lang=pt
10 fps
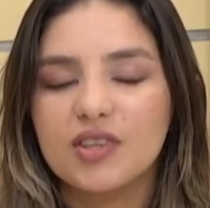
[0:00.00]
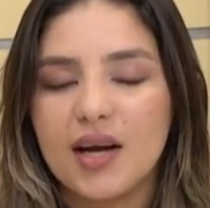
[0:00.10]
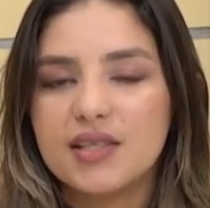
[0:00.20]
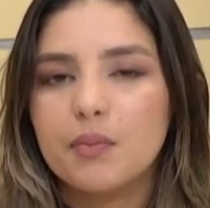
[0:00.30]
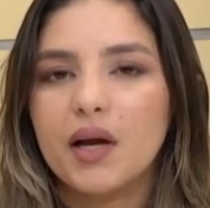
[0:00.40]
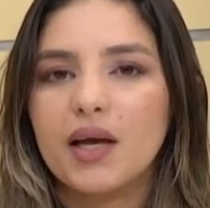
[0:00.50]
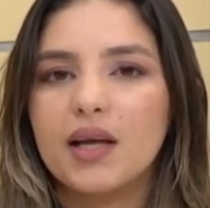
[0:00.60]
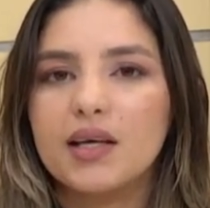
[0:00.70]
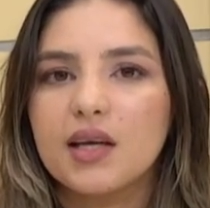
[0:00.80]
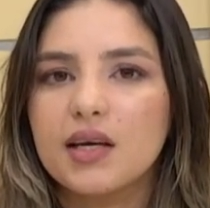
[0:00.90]
trazer para
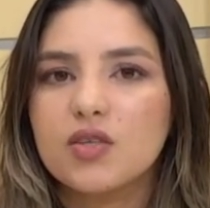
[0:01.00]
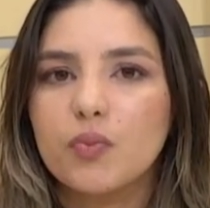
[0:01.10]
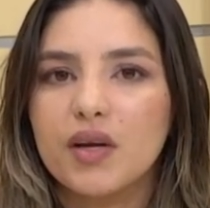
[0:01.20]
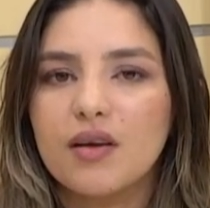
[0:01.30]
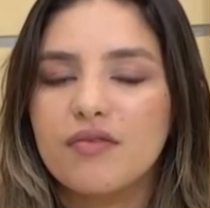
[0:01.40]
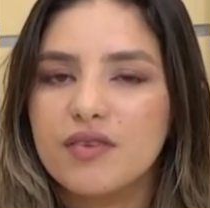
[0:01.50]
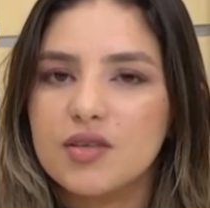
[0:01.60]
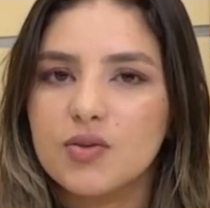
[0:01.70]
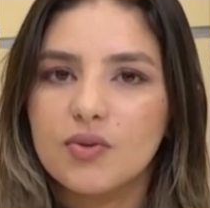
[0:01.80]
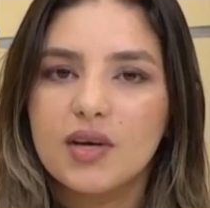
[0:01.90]
aquela criança o
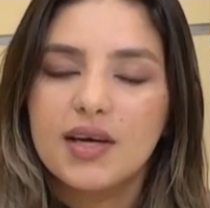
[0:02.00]
benefício